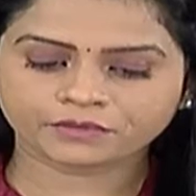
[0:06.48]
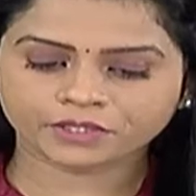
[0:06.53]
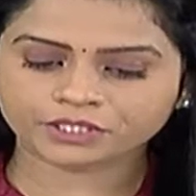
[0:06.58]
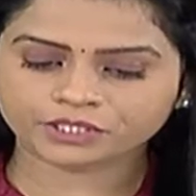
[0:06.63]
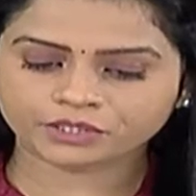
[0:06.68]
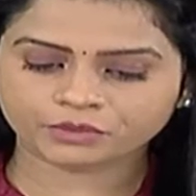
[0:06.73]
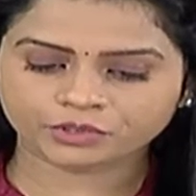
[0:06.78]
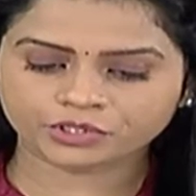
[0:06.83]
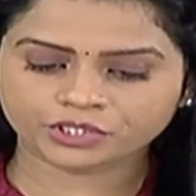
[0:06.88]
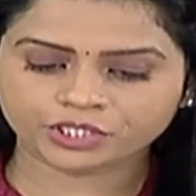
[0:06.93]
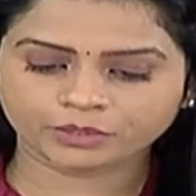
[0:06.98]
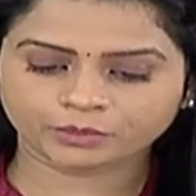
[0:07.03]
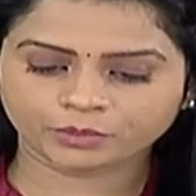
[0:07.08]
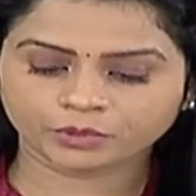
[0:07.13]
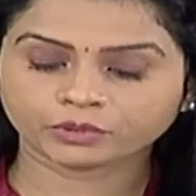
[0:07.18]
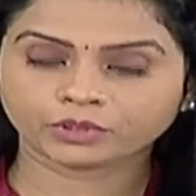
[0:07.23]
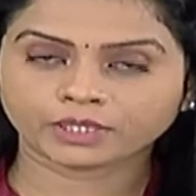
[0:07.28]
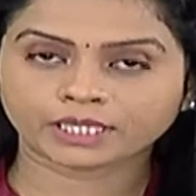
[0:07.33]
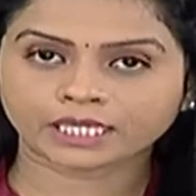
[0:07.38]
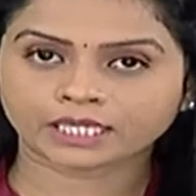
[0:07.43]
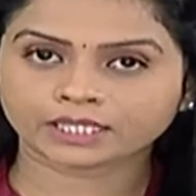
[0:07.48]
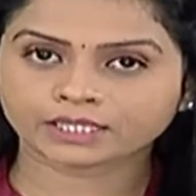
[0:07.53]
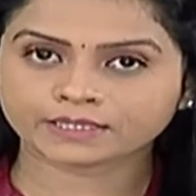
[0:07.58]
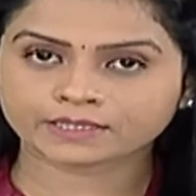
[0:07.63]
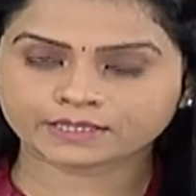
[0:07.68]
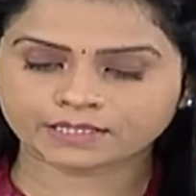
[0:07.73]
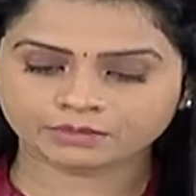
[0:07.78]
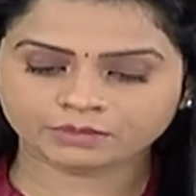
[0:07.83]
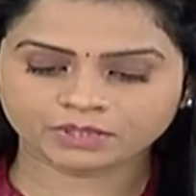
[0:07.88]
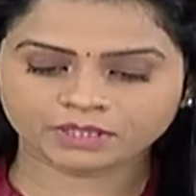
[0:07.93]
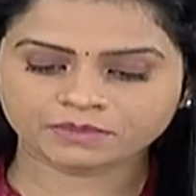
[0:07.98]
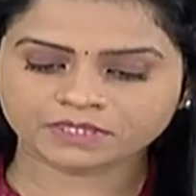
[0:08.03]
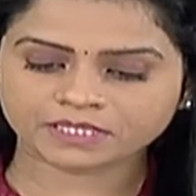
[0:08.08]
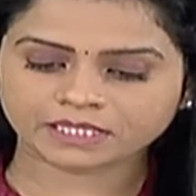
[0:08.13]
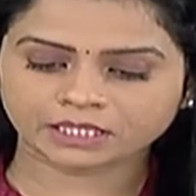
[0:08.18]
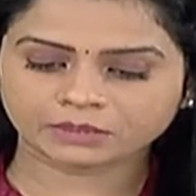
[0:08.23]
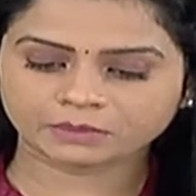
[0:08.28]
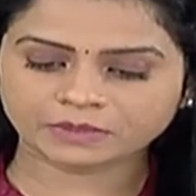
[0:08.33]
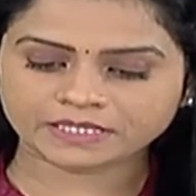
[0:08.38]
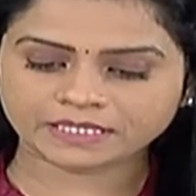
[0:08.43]
ఇన్ఫెక్షన్ వచ్చినప్పుడు ఎలాంటి సిమ్టమ్స్
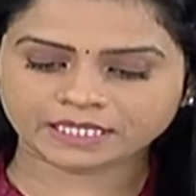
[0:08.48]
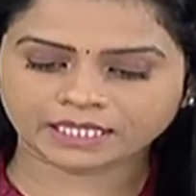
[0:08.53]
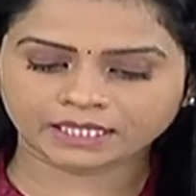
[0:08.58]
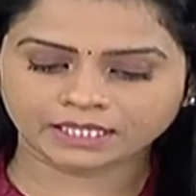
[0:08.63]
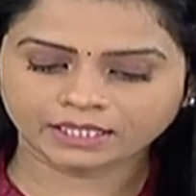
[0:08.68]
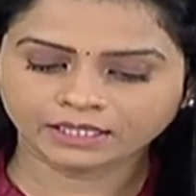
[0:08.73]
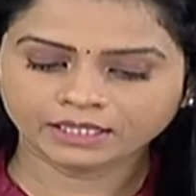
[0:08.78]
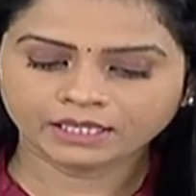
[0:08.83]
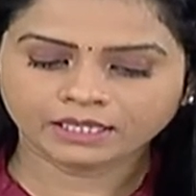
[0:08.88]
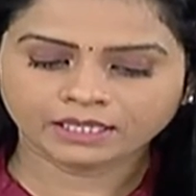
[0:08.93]
కనిపిస్తాయి